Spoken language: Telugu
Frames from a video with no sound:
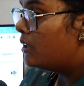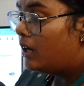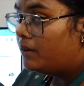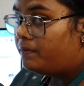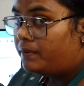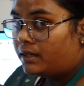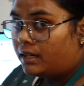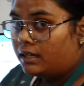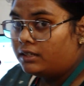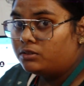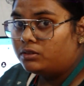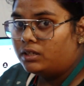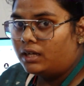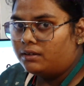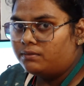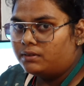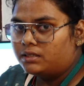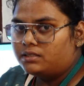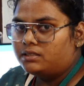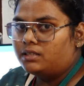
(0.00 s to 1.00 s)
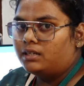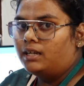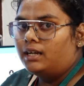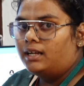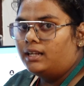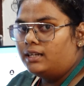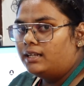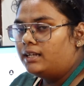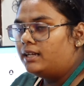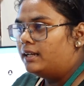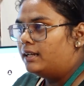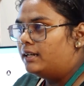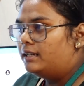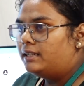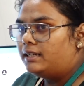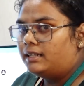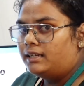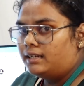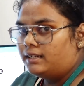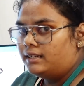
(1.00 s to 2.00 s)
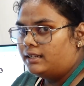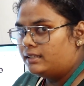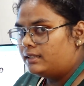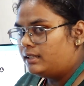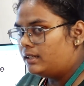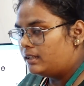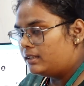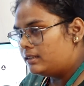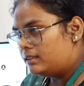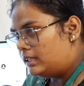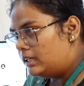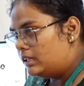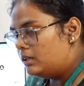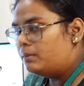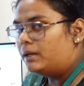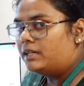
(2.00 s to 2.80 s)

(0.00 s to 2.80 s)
ట్రాఫిక్ ఎటు డైవర్ట్ చేయాలి ఏంటి అనేది దీన్ని